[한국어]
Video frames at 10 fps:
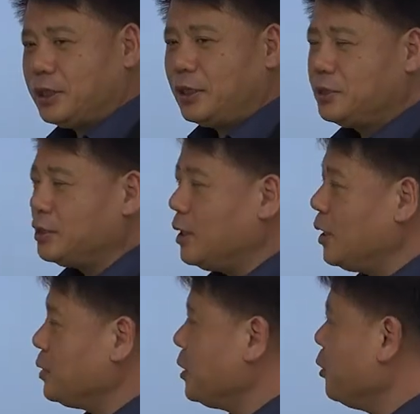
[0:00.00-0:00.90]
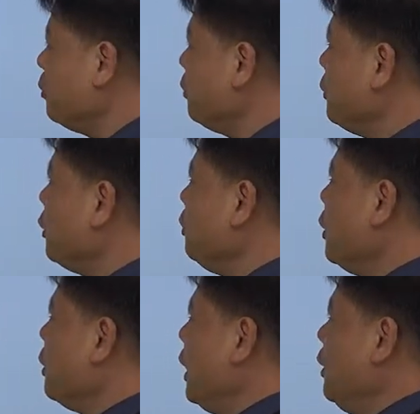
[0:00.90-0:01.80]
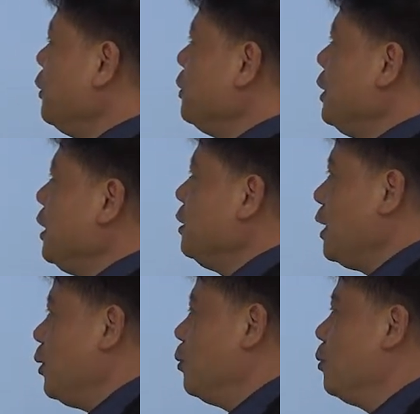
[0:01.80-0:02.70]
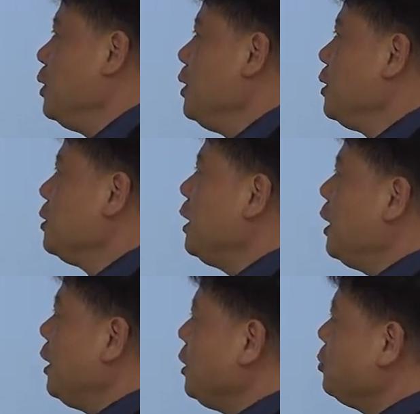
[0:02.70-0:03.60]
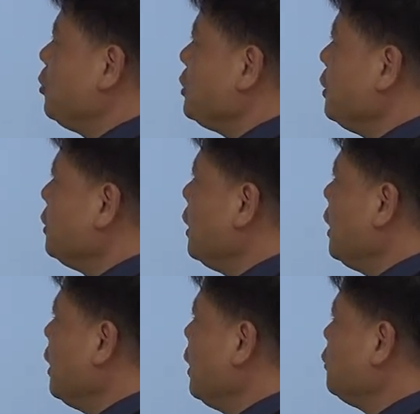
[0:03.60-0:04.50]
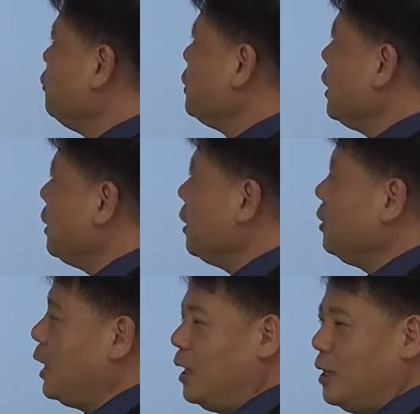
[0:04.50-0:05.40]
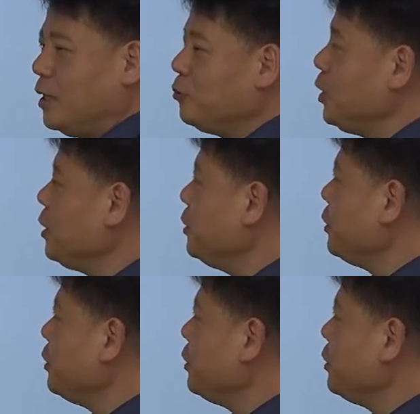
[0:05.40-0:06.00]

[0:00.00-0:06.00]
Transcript: 4차 산업혁명 관련된 내용, 그게 20%가 출제가 된다라고 얘기를